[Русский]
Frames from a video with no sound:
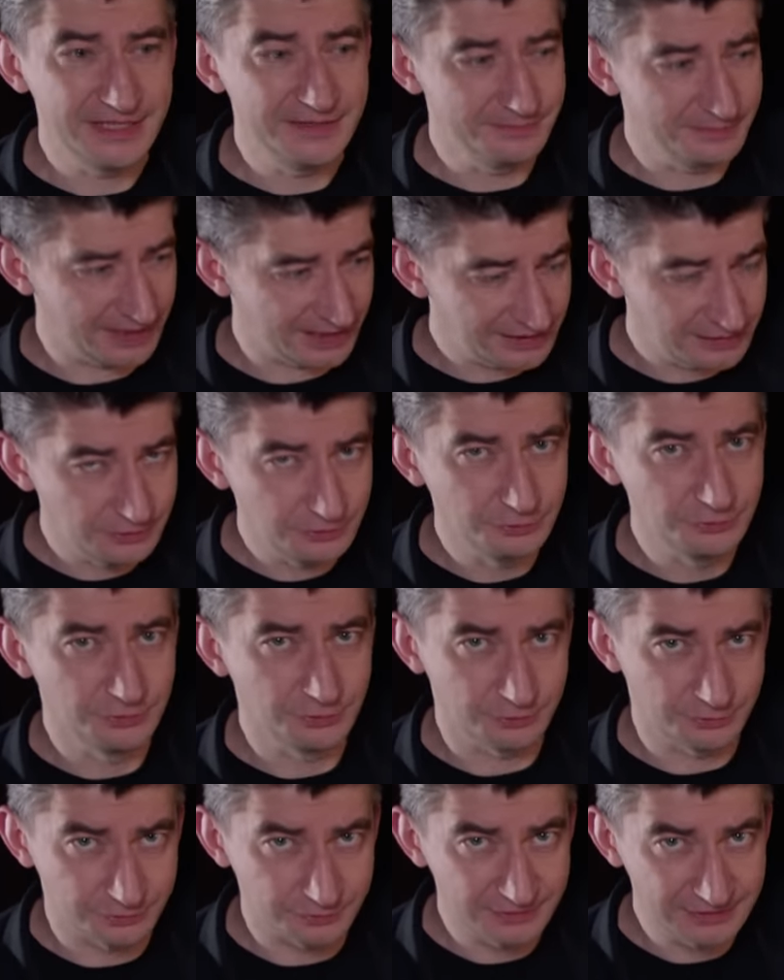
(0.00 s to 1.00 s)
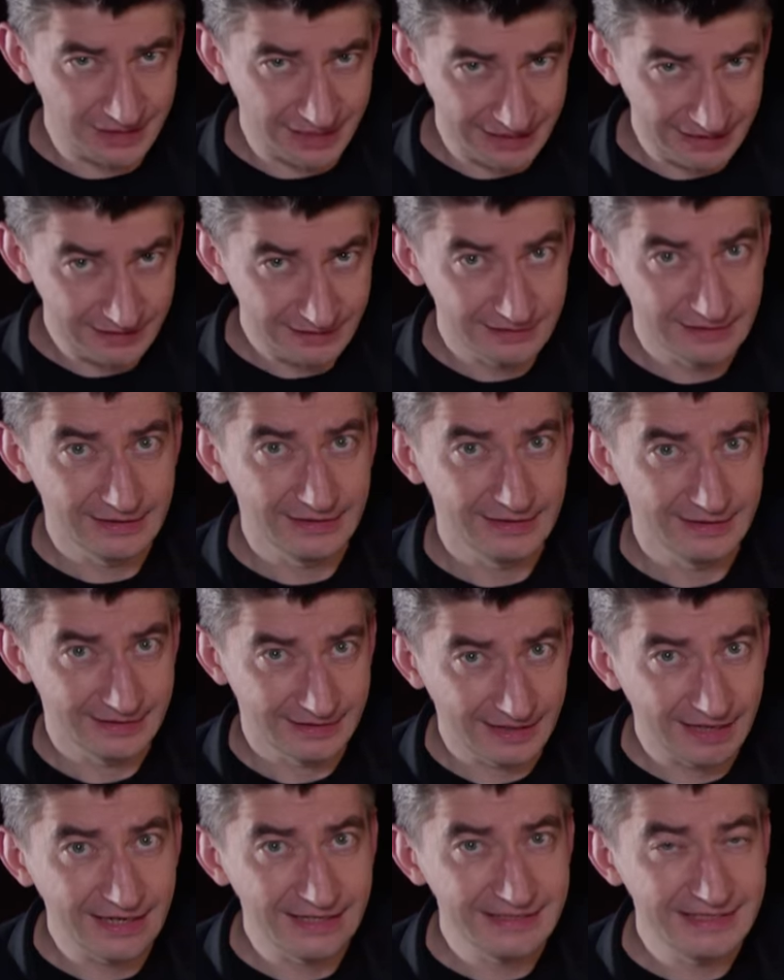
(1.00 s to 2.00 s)
Им одну ноту дай,
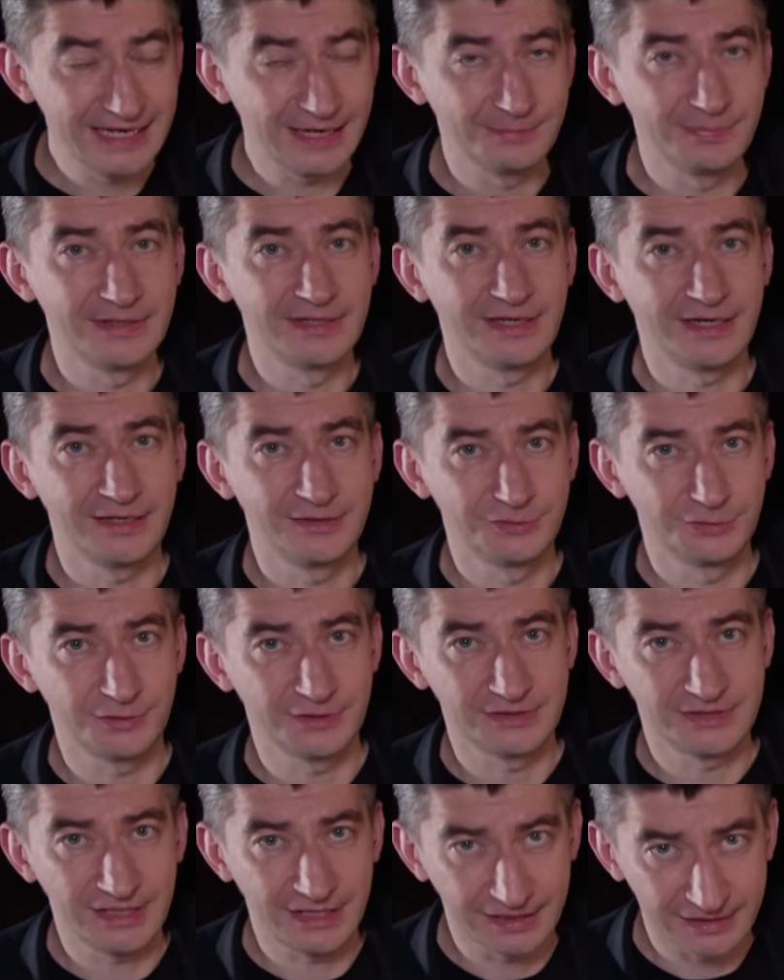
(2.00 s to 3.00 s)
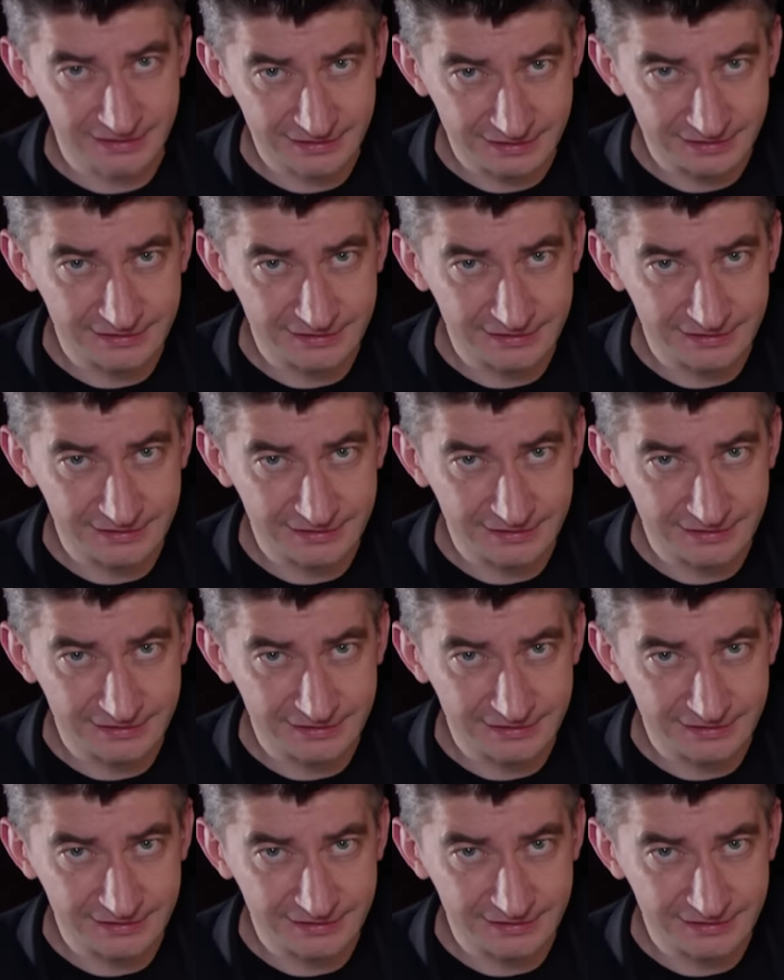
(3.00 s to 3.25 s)
а они обыграют ее так,